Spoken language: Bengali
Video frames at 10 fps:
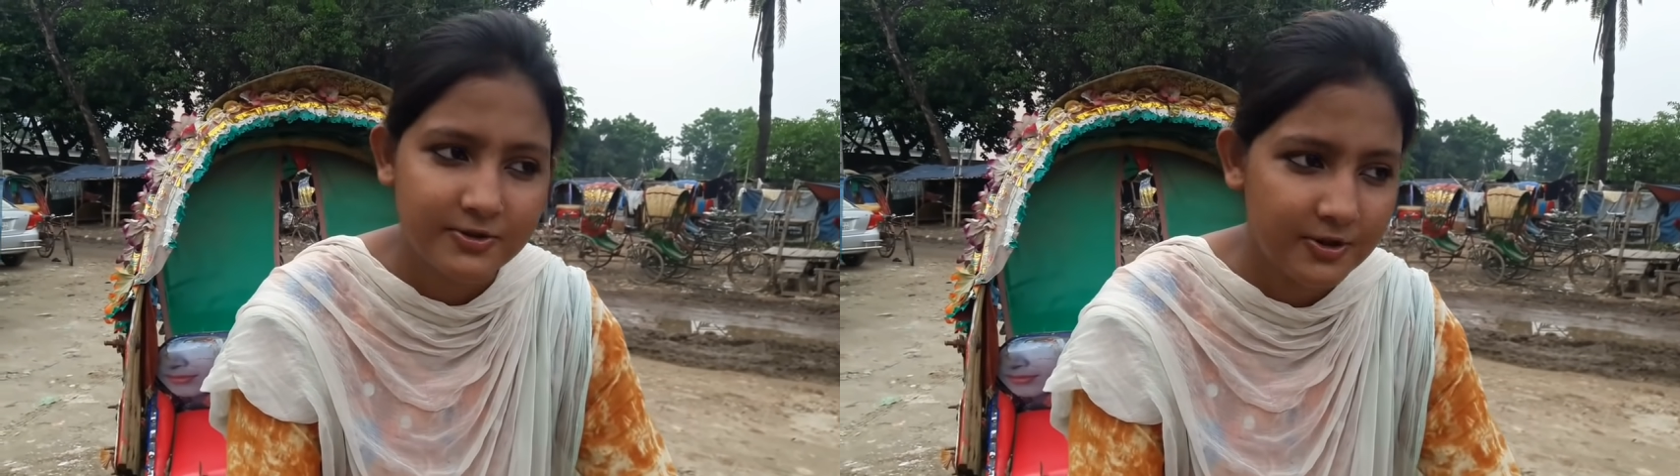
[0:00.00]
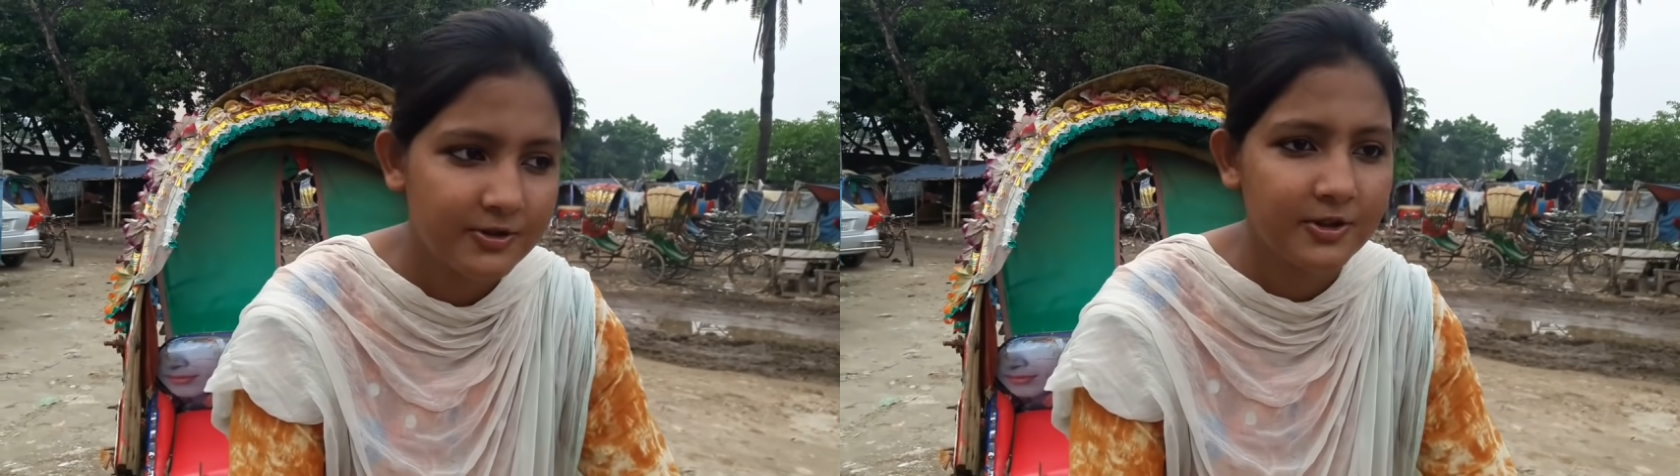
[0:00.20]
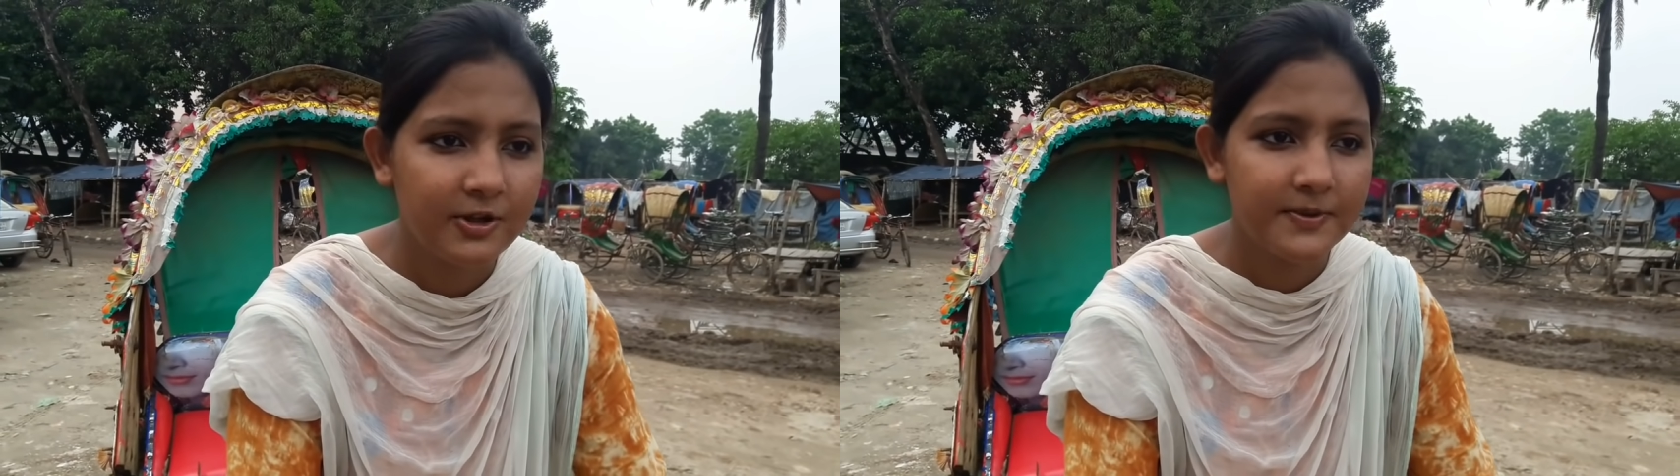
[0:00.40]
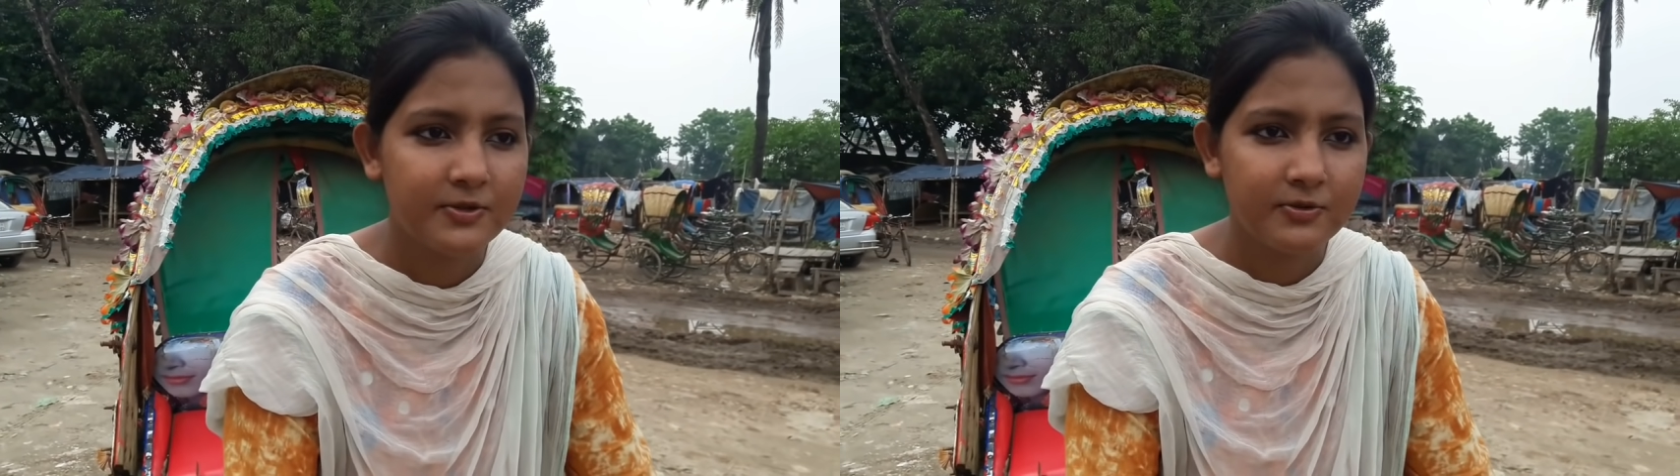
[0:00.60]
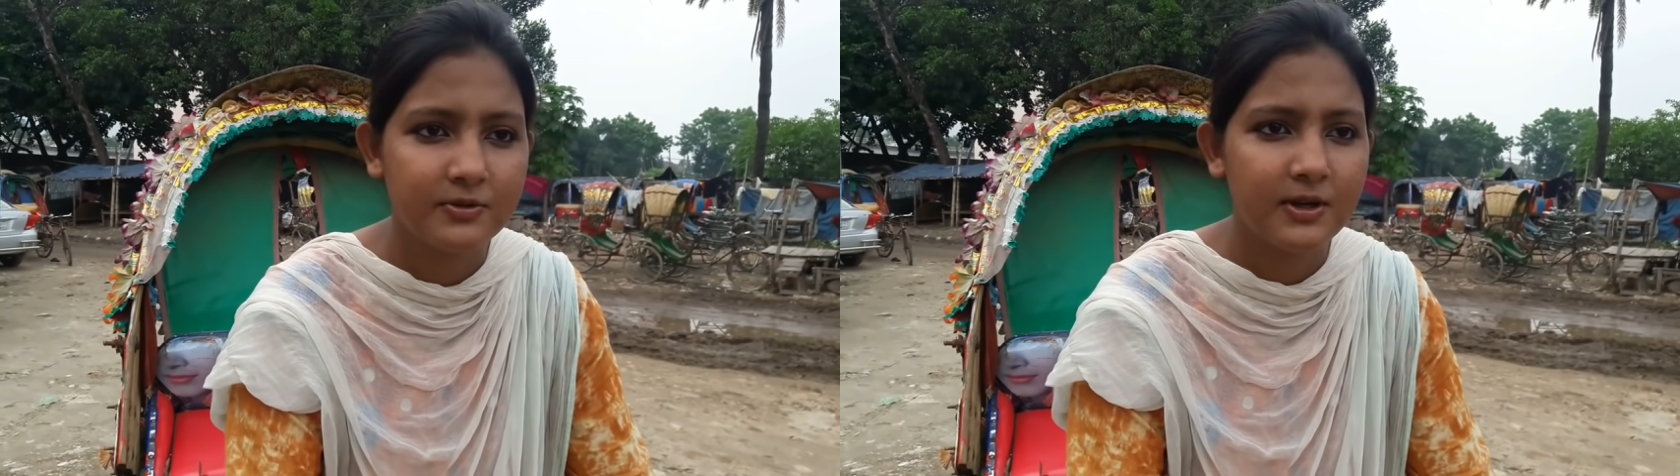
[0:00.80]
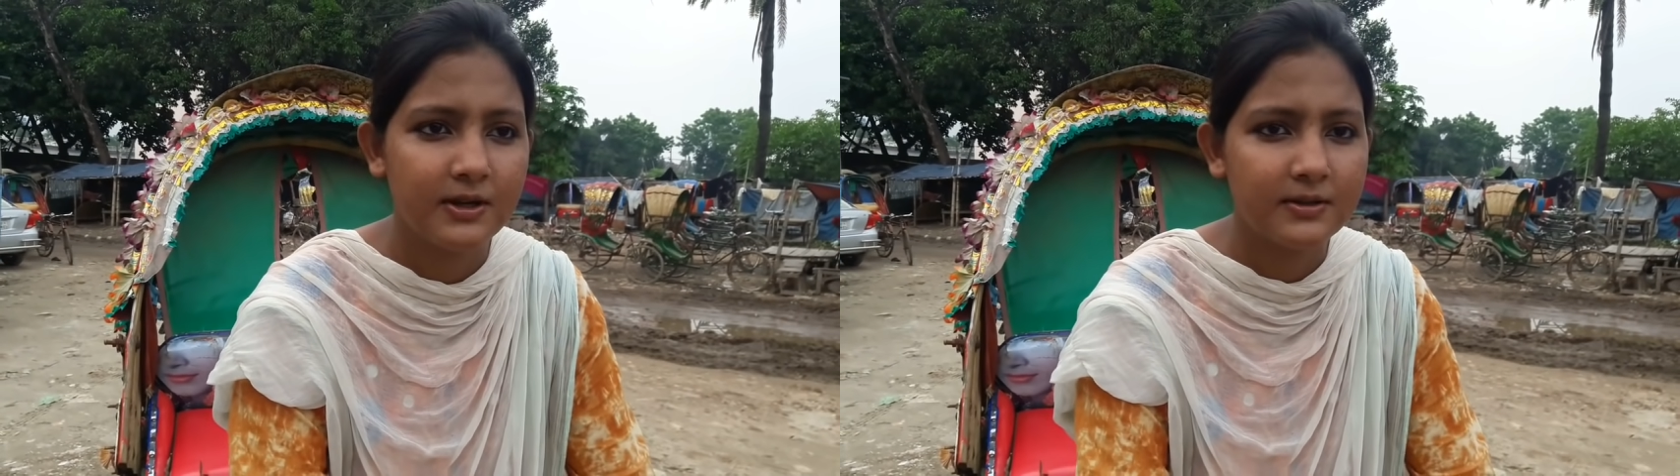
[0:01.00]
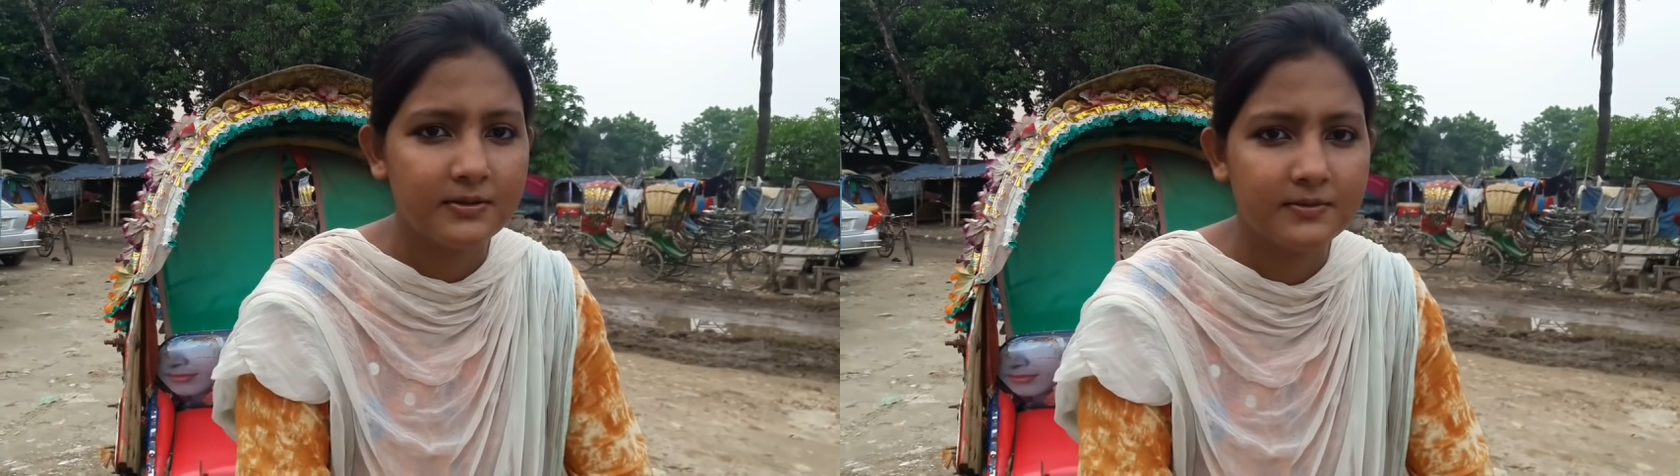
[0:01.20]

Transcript: চলতে হবে টুকটাক